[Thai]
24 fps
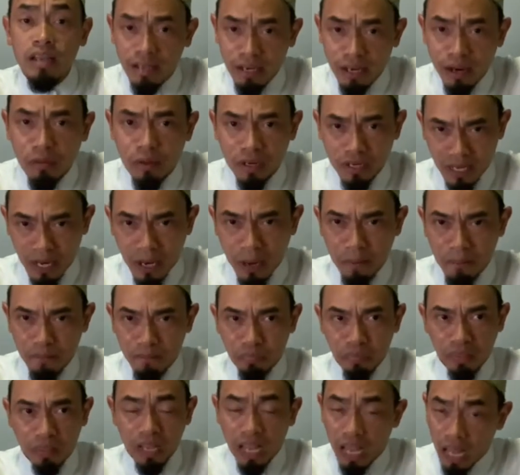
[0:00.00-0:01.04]
เหนือกว่าฉัน
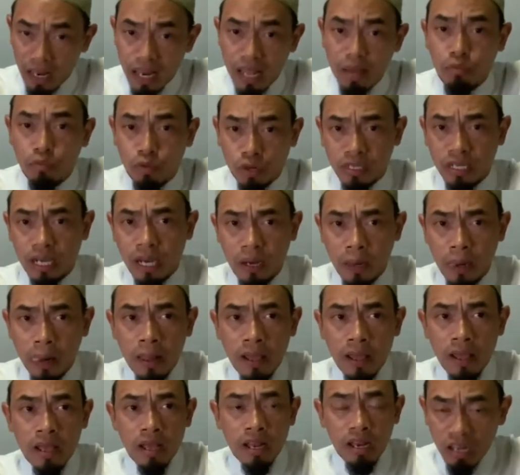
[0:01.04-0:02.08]
อาเลมกว่าฉัน
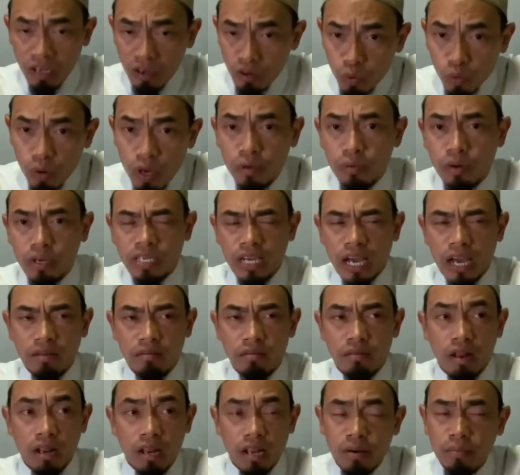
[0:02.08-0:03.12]
หรือรวยกว่าฉัน
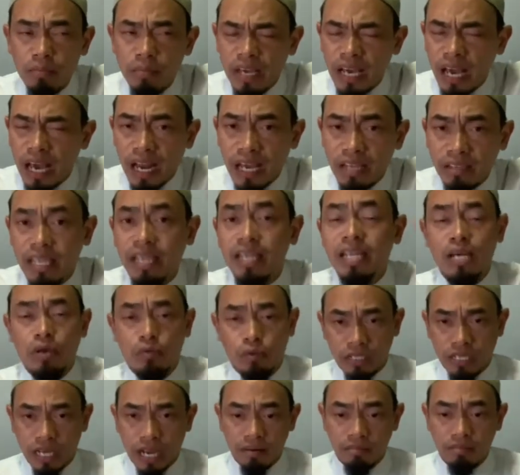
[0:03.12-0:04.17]
หรือมีอะไรที่ดีก
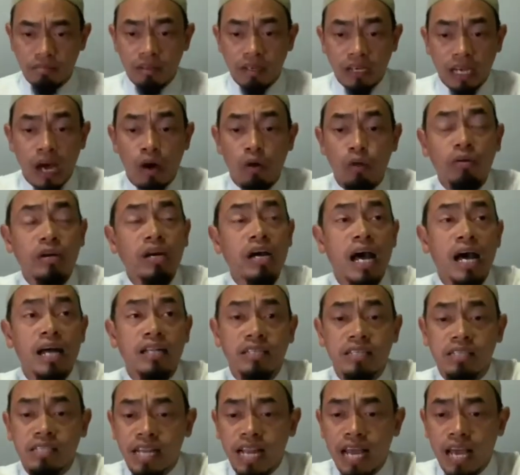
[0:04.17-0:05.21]
ว่าฉัน เขาก็อาจ
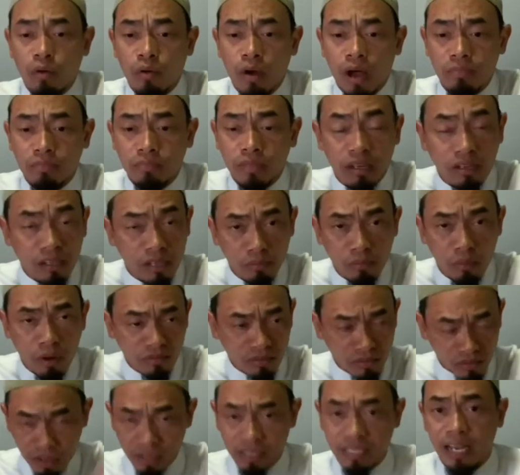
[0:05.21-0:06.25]
จะแสดงความตะกบด
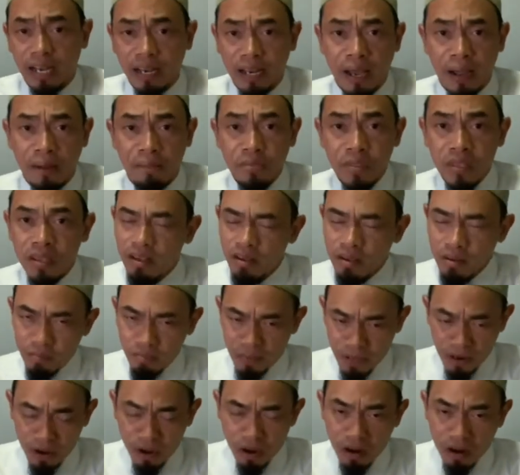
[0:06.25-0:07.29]
ต่อฉันได้
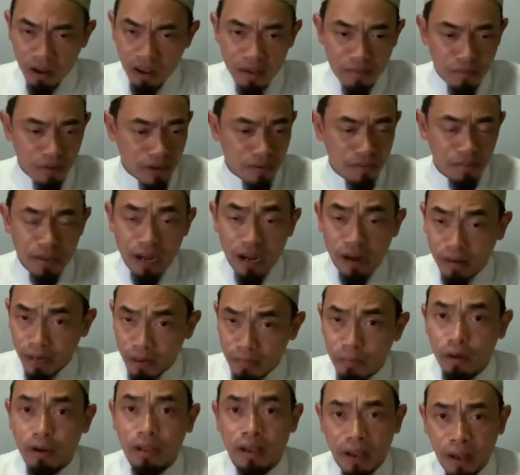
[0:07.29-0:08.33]
พี่น้องอิบราฮิมนั้นก็
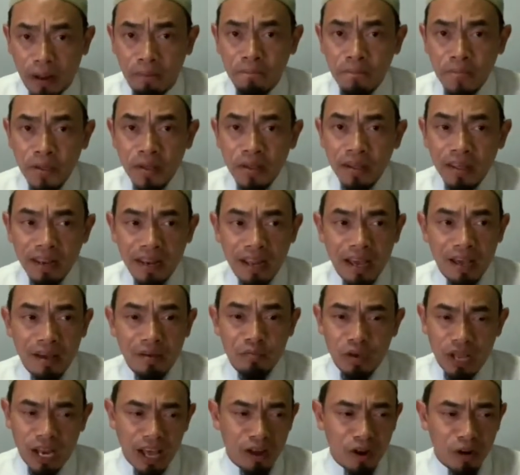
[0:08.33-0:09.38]
บอกอย่างนั้นนะ
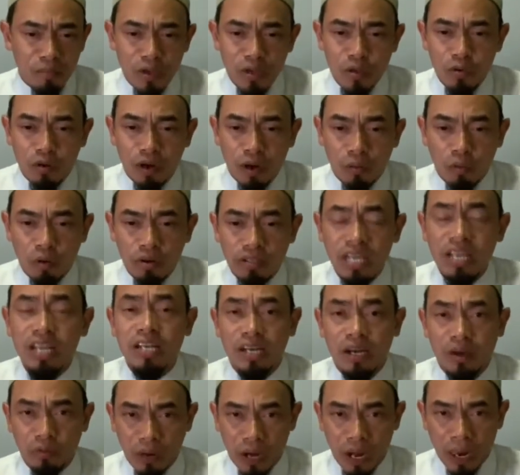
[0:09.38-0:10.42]
เวลาเราไปอยู่กับคนที่เหนื
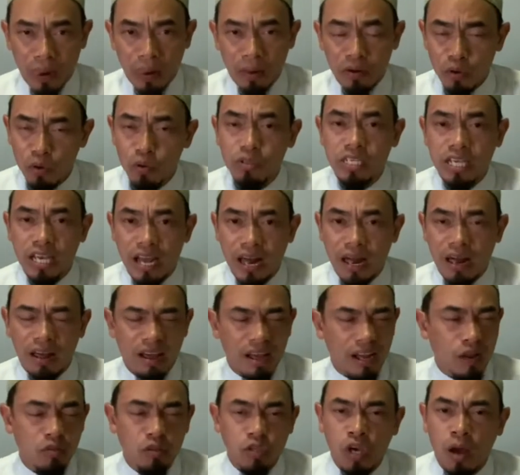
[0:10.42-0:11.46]
อกว่า ดูสิฮะ
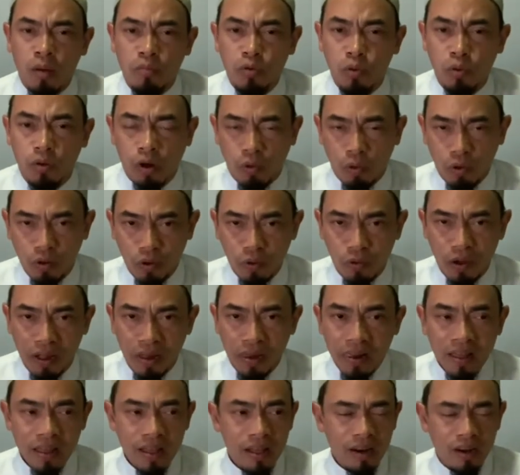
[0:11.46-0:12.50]
เราชอบอยู่กับคนรวย
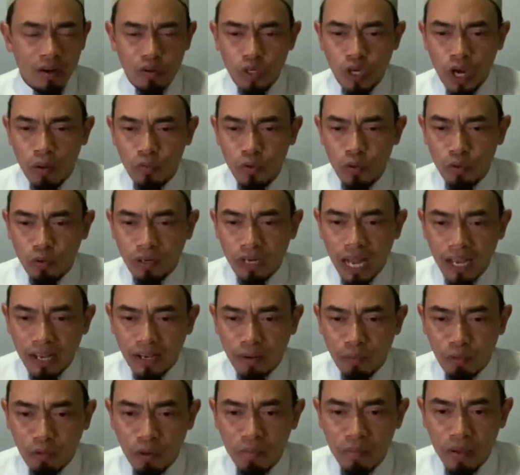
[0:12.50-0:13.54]
เราชอบอยู่ใกล้
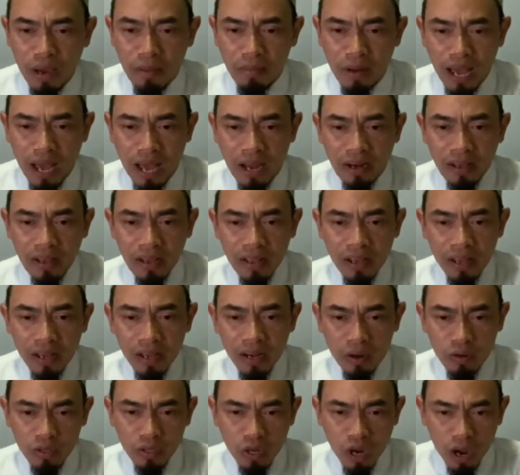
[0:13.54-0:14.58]
กับคนมีอำนาจ
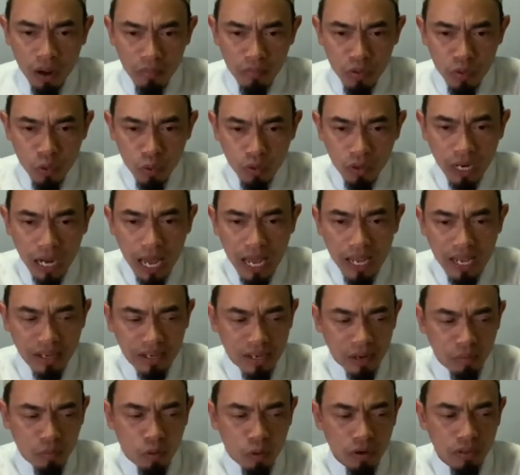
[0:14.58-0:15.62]
เราชอบอยู่ใกล้
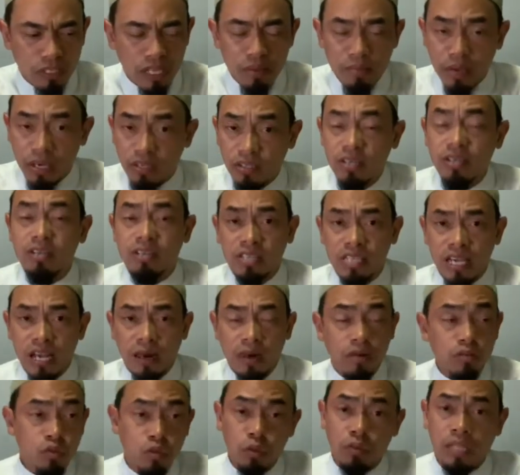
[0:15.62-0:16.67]
กับคนที่มีชื่อเสียง
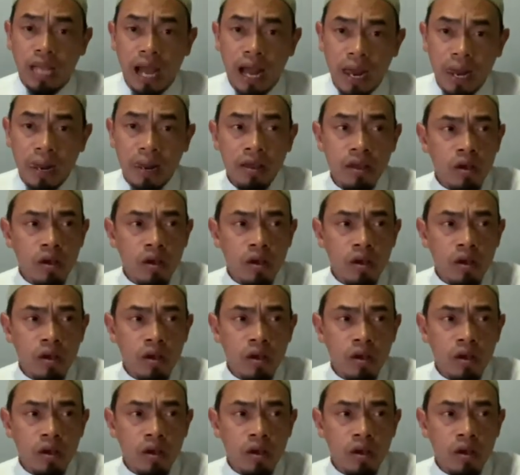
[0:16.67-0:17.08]
สุดท้าย